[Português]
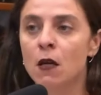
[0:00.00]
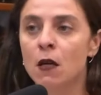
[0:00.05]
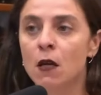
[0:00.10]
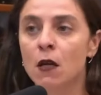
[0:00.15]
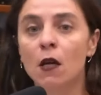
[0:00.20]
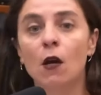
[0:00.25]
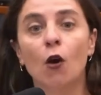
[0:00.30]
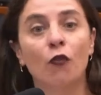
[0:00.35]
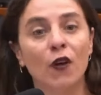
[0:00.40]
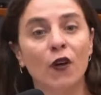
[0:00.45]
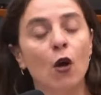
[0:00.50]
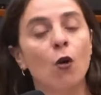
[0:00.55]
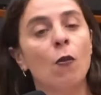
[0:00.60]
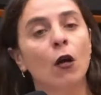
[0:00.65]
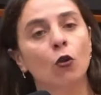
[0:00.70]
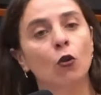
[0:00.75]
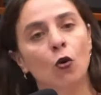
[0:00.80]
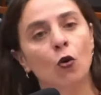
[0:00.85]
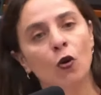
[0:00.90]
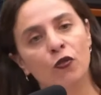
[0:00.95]
E eu fiquei com
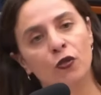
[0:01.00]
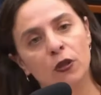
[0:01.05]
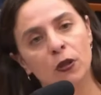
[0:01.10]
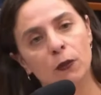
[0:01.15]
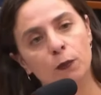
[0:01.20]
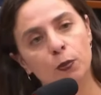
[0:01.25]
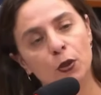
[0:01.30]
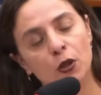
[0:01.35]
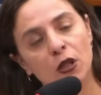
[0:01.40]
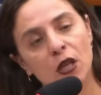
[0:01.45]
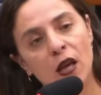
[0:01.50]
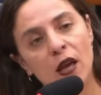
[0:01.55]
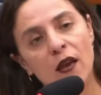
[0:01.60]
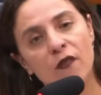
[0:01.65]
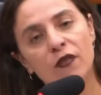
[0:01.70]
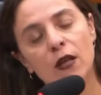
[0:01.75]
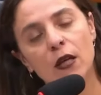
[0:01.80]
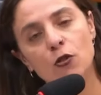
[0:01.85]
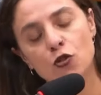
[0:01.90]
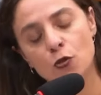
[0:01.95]
uma dúvida, porque,
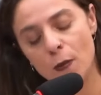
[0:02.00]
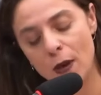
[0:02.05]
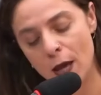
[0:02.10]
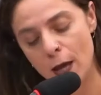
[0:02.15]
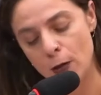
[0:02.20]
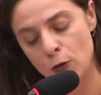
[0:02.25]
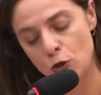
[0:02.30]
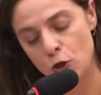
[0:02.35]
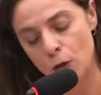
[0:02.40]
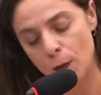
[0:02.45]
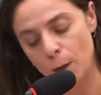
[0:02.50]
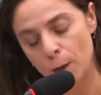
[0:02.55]
evidentemente,